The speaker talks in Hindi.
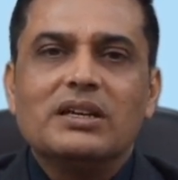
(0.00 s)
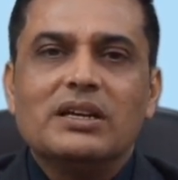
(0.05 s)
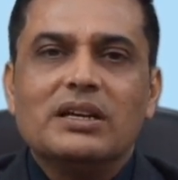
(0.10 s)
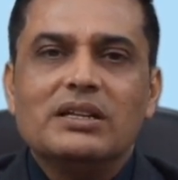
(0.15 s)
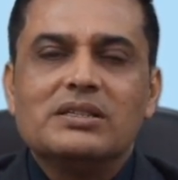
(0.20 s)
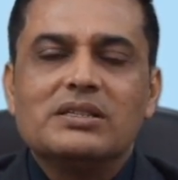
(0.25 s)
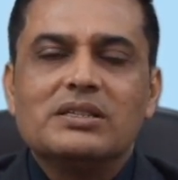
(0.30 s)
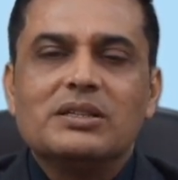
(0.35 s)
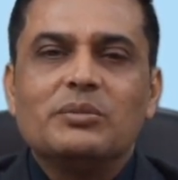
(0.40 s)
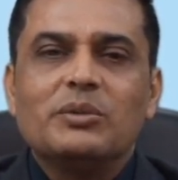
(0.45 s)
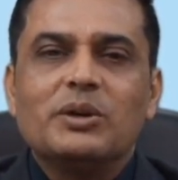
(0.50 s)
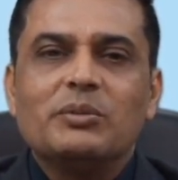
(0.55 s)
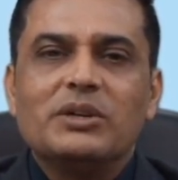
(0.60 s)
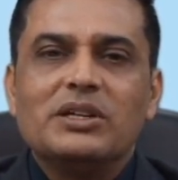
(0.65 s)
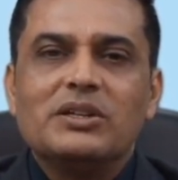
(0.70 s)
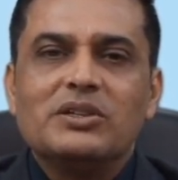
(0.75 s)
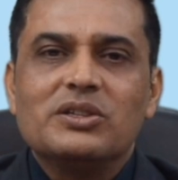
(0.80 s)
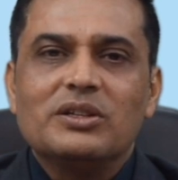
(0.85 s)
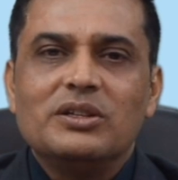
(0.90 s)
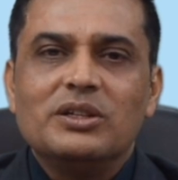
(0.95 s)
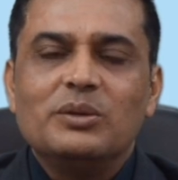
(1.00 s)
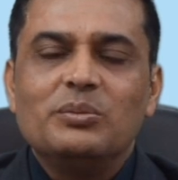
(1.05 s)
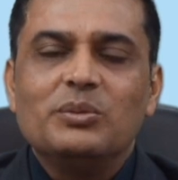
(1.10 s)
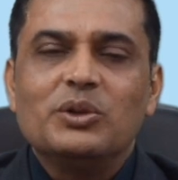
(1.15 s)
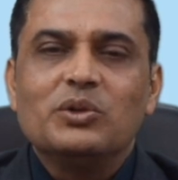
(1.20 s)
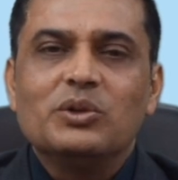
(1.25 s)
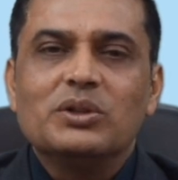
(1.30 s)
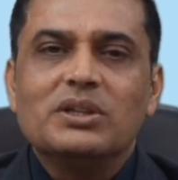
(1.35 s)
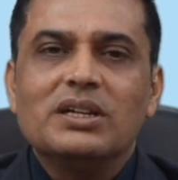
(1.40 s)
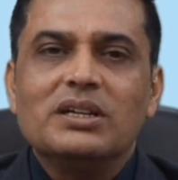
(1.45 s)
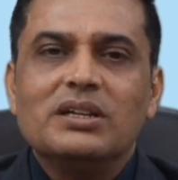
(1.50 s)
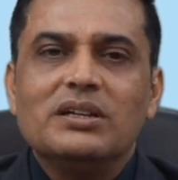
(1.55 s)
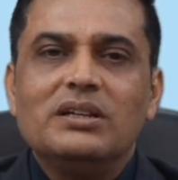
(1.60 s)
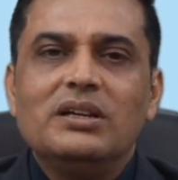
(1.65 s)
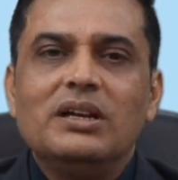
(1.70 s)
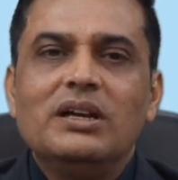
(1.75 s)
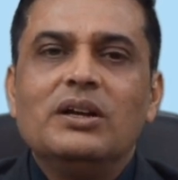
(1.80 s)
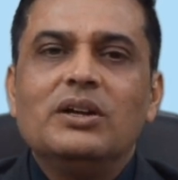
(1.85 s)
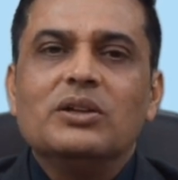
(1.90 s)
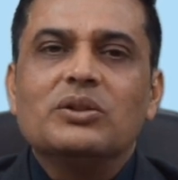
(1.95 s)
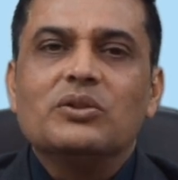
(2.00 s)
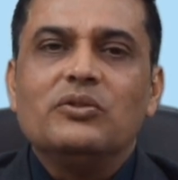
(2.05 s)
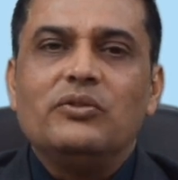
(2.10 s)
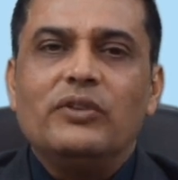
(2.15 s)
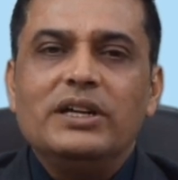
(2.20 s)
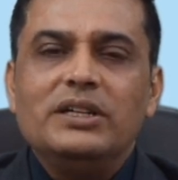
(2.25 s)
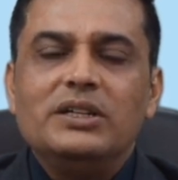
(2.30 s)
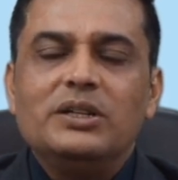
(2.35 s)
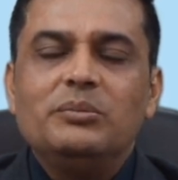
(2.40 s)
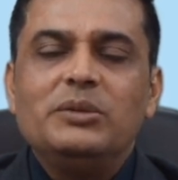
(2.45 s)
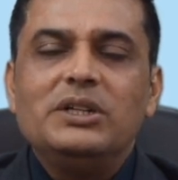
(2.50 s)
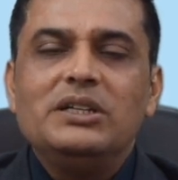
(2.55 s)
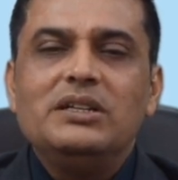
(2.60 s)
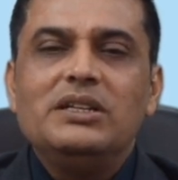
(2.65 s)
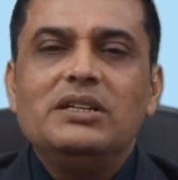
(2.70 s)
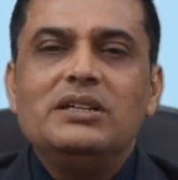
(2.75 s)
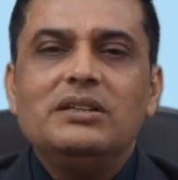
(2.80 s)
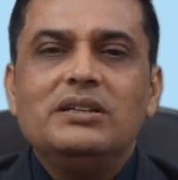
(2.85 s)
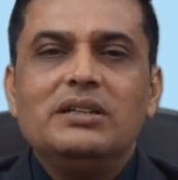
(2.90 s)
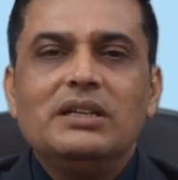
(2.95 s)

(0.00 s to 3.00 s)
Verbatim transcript: कैल्शियम हमारे शरीर में होता है तो विटामिन डी